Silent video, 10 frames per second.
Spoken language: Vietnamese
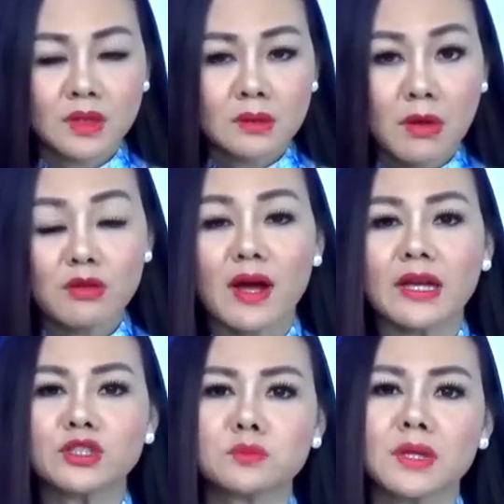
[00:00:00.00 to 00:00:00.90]
Bởi
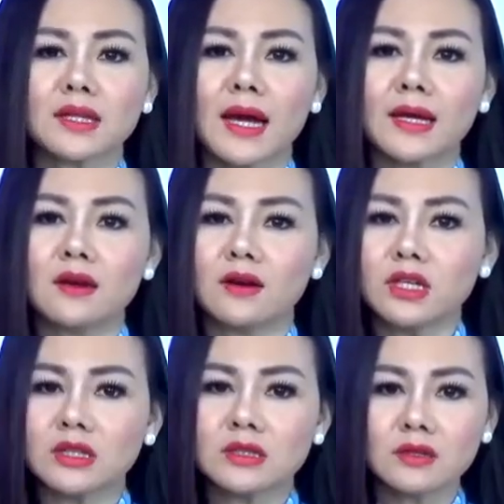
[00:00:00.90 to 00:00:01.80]
vậy chúng ta thấy ở
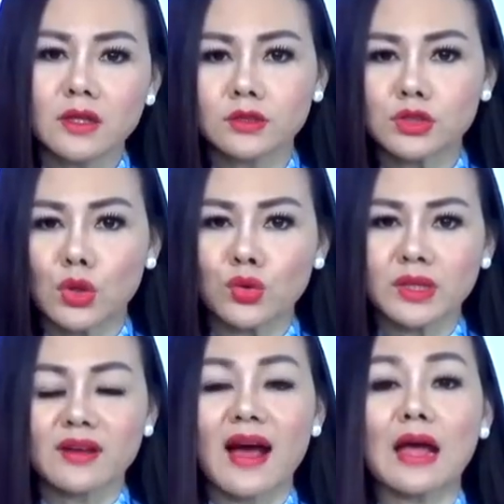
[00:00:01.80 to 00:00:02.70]
những nước dân chủ,
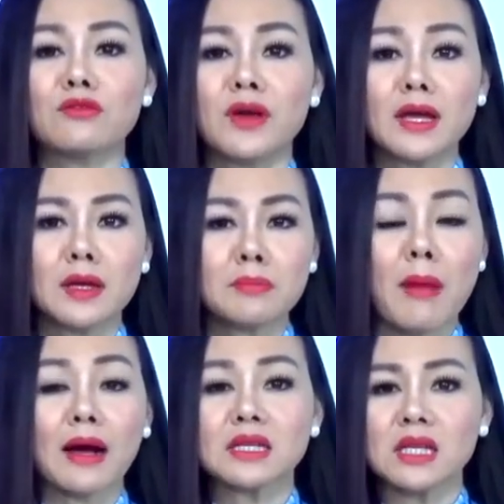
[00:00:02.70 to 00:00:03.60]
thiệt hại về
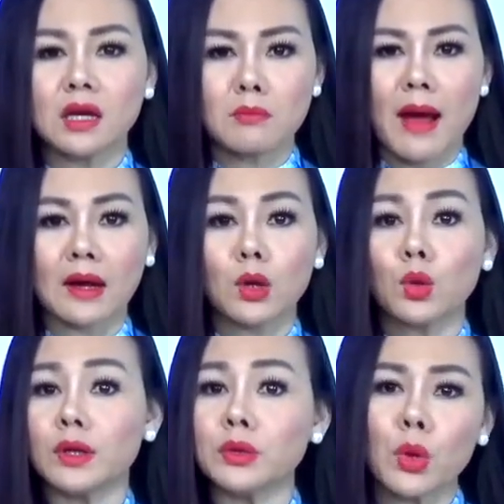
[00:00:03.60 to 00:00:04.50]
mặt nhân mạng luôn
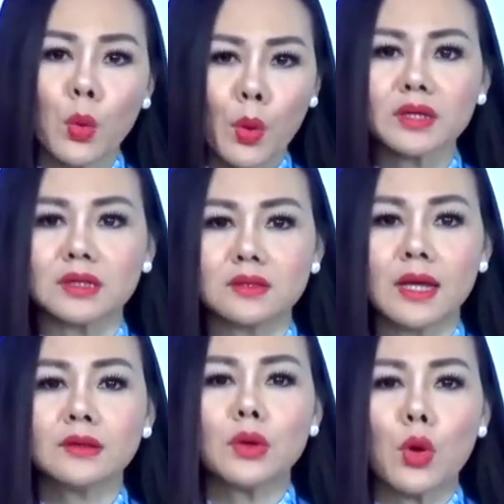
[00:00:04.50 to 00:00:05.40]
là yếu tố quyết định
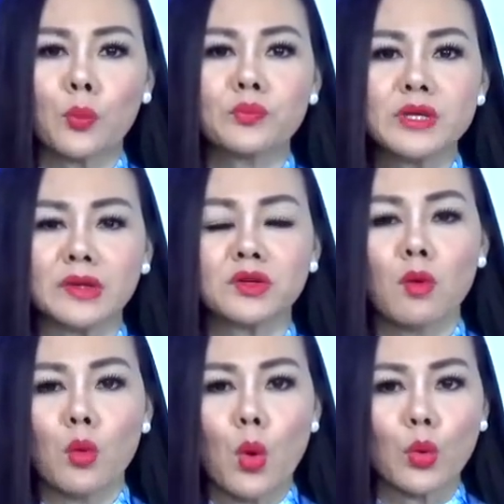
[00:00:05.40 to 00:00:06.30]
đến cục diện của
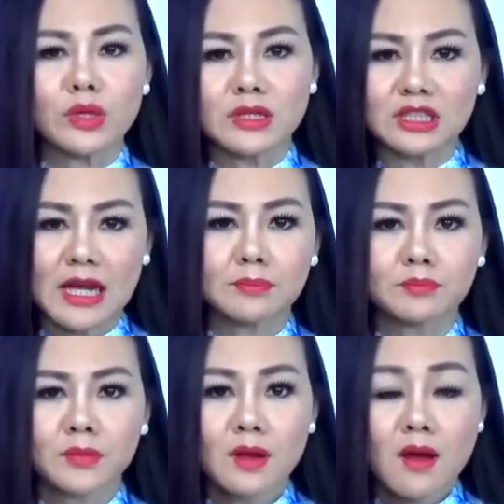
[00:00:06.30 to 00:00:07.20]
một cuộc chiến tranh.
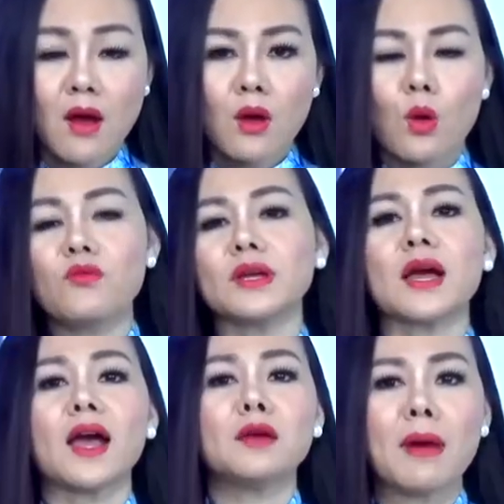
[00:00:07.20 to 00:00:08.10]
Cũng vì
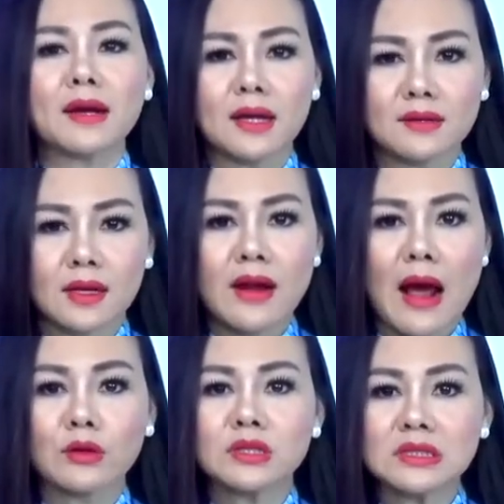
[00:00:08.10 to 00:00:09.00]
thế mà các lãnh
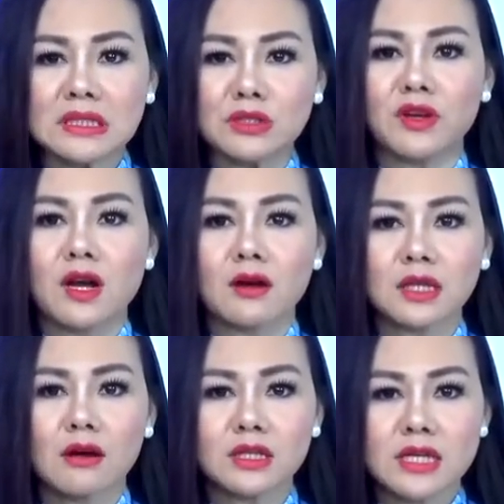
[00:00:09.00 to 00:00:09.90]
đạo chính trị phải cần
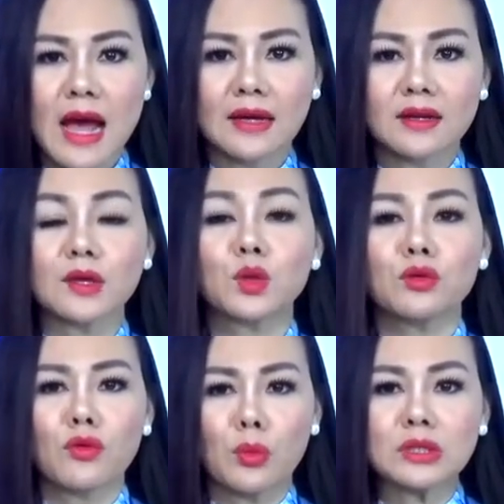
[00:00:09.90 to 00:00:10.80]
thời gian để
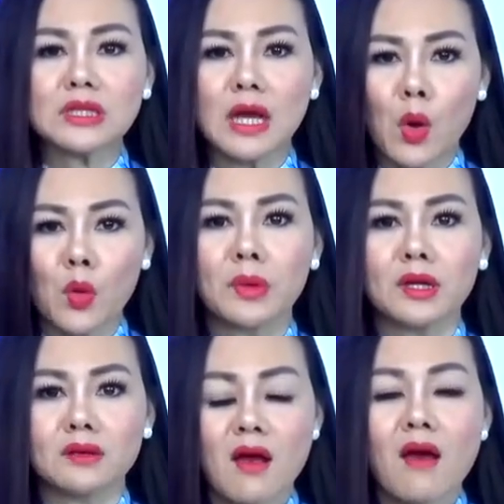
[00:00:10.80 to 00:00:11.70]
thuyết phục người dân của mình